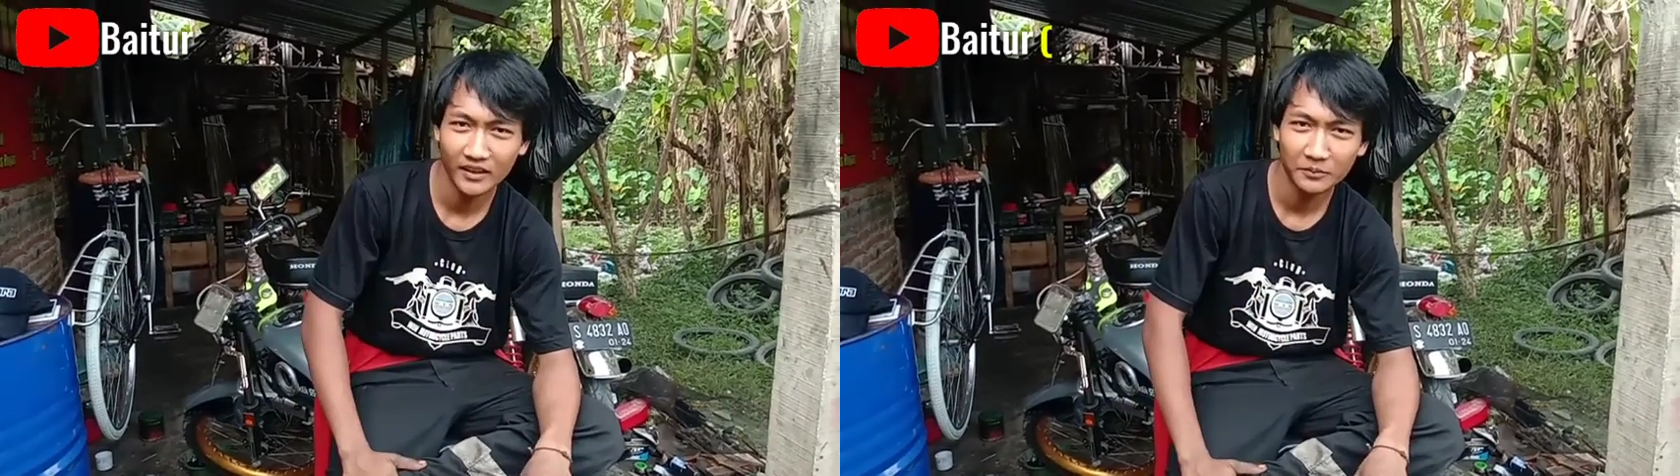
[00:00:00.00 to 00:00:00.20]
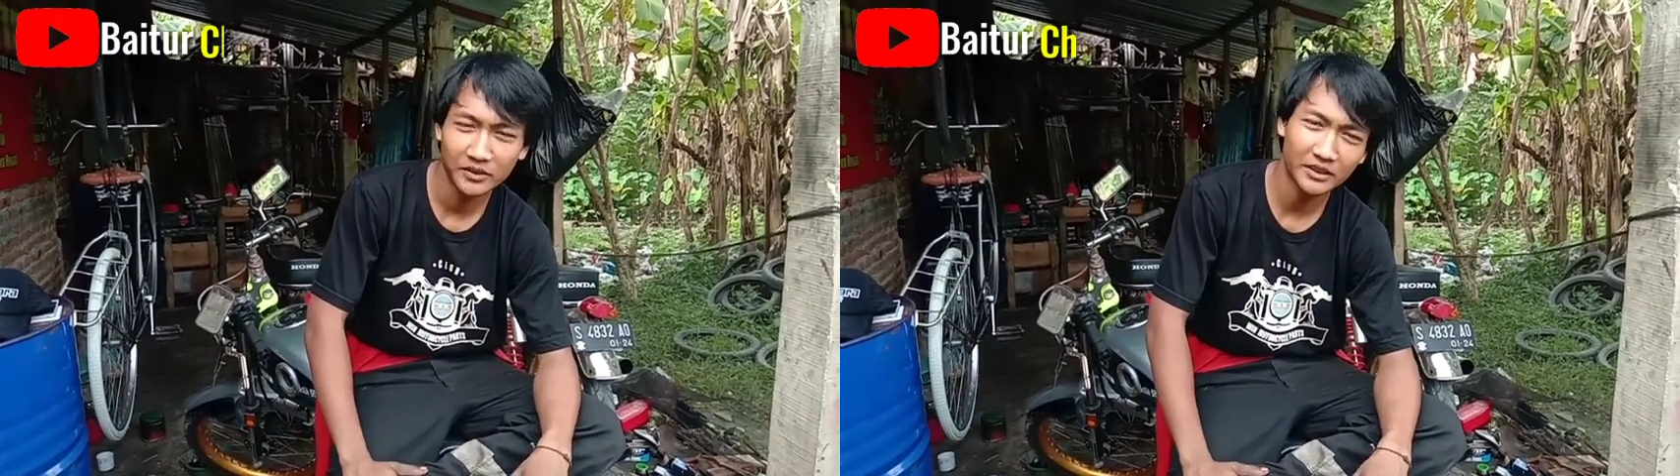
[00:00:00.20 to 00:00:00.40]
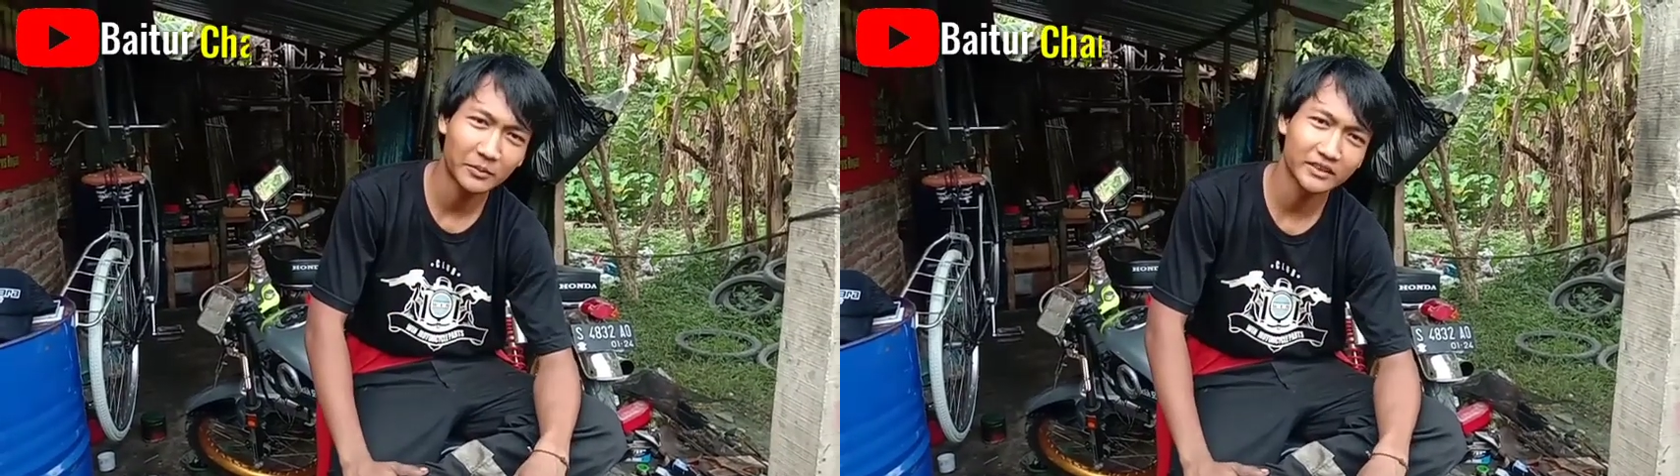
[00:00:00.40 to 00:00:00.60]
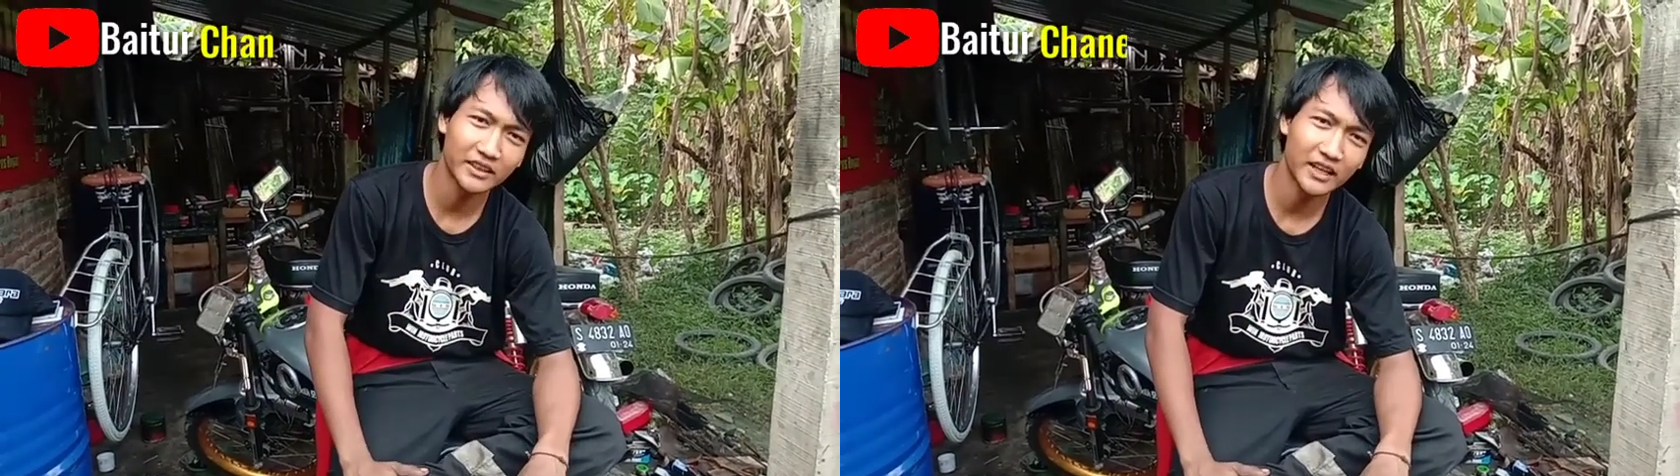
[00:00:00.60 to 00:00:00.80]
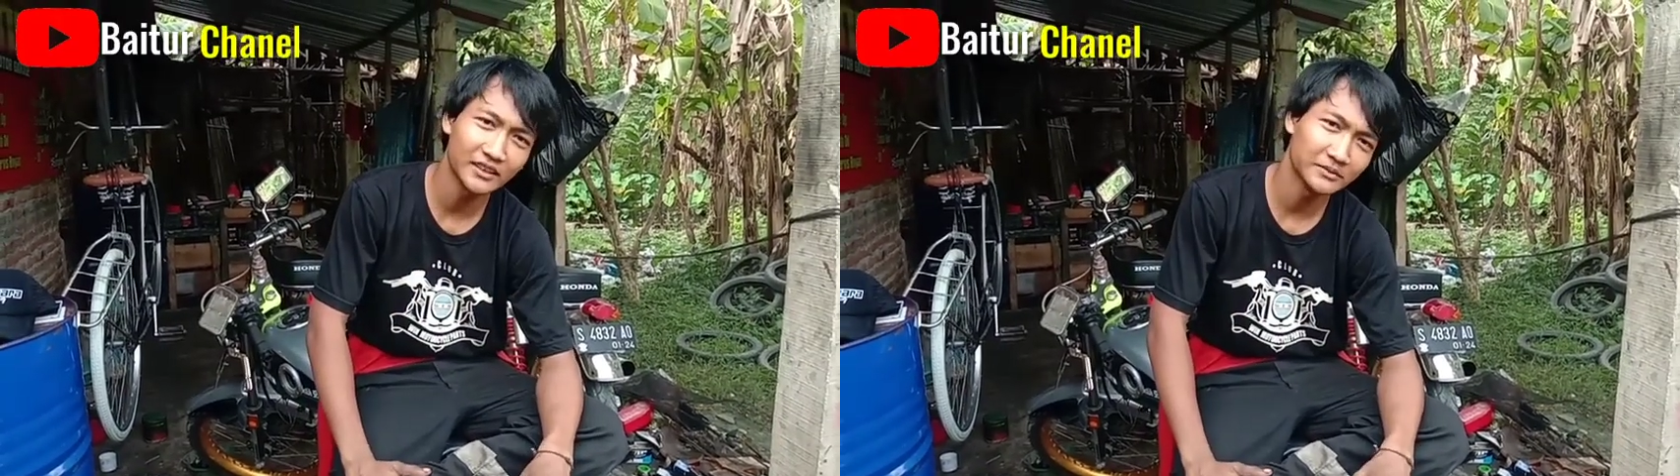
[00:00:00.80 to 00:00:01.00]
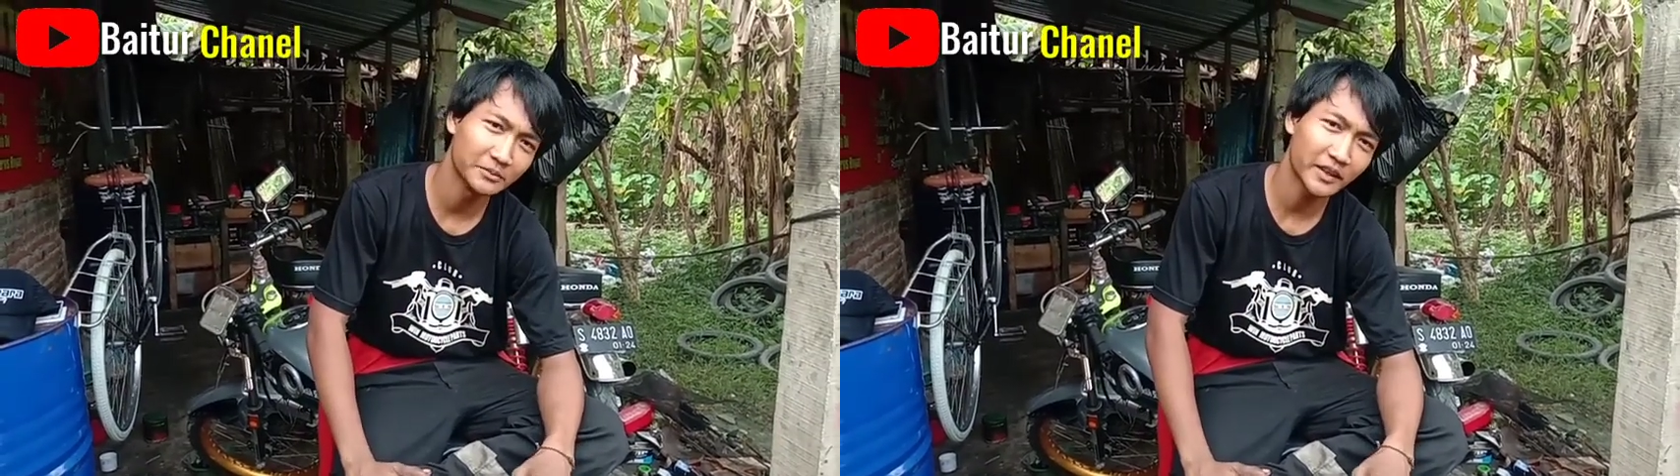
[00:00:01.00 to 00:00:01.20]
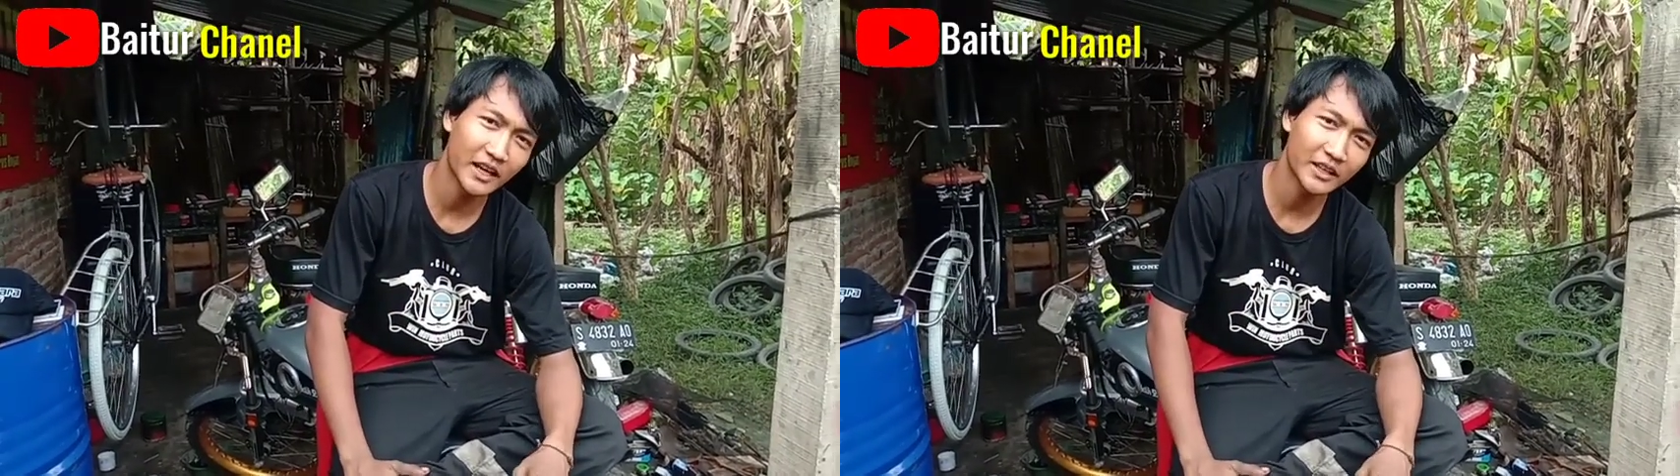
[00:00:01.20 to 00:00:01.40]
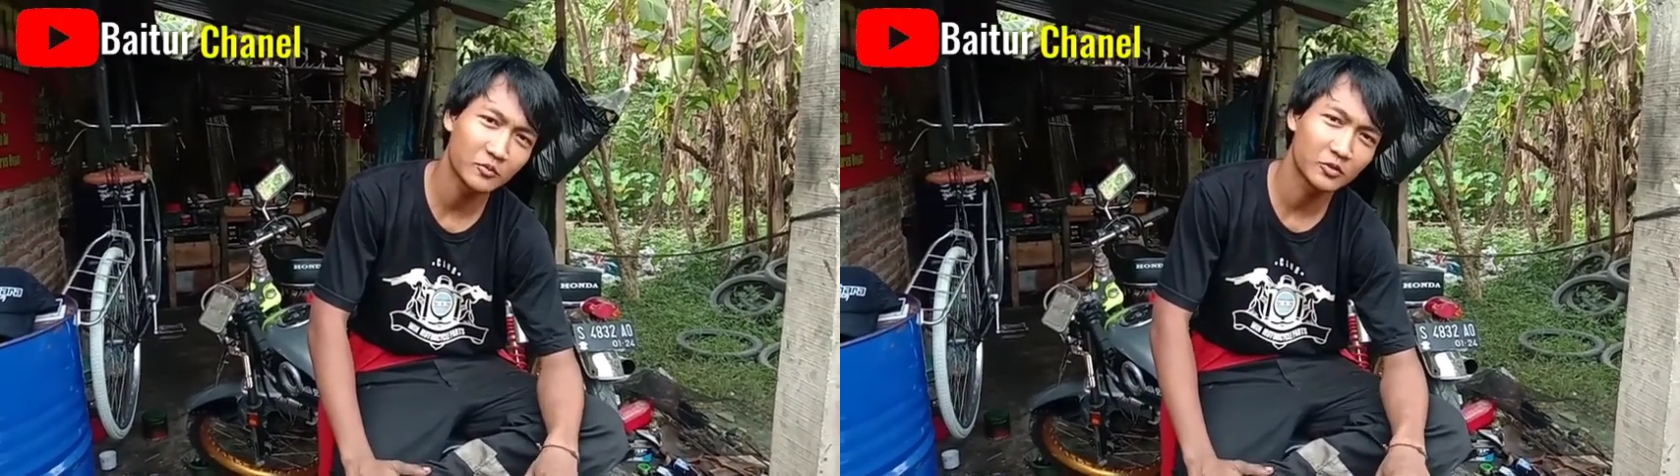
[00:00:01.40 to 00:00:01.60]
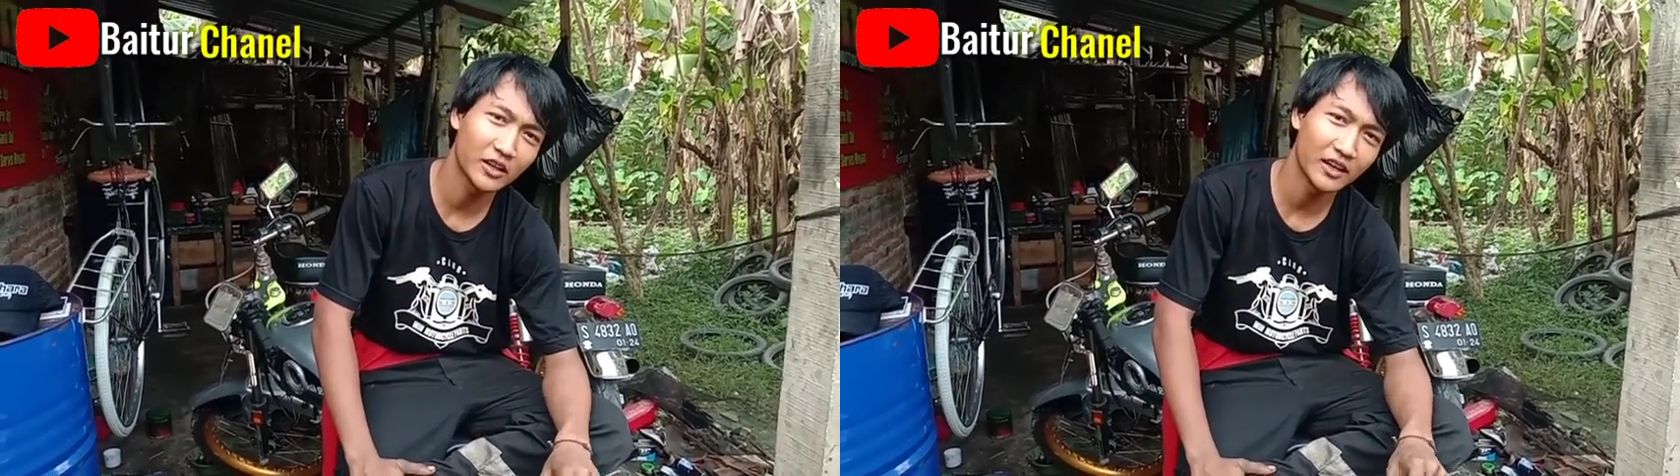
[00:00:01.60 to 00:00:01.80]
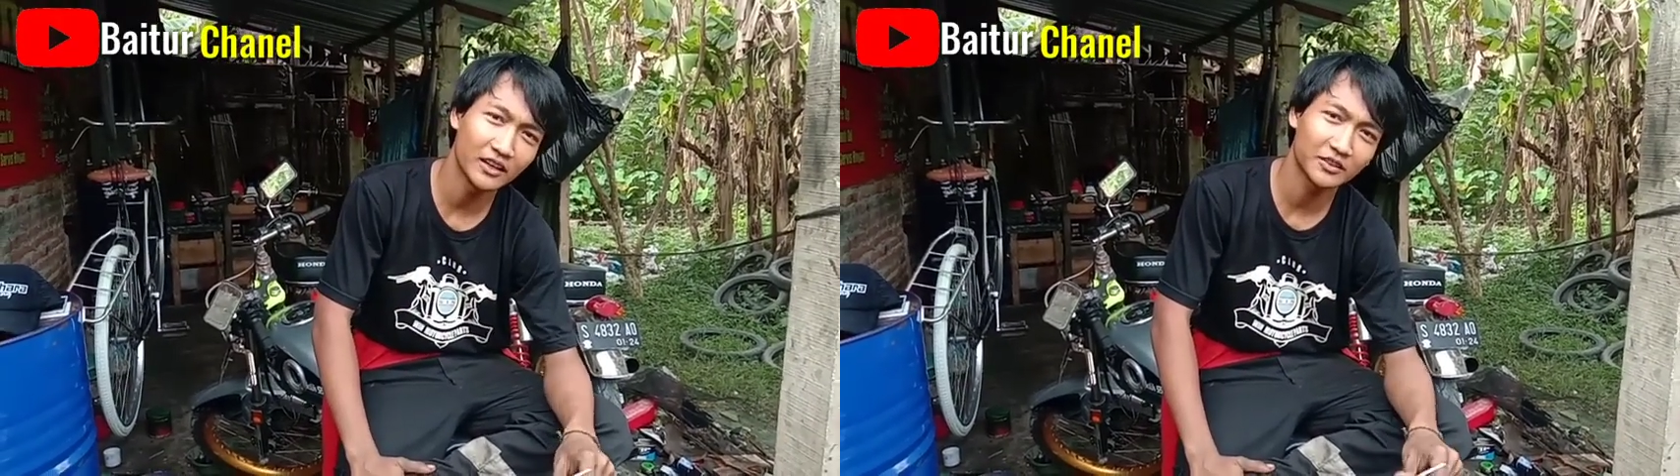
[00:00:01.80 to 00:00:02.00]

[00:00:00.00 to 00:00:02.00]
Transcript: bersama saya mekanik muda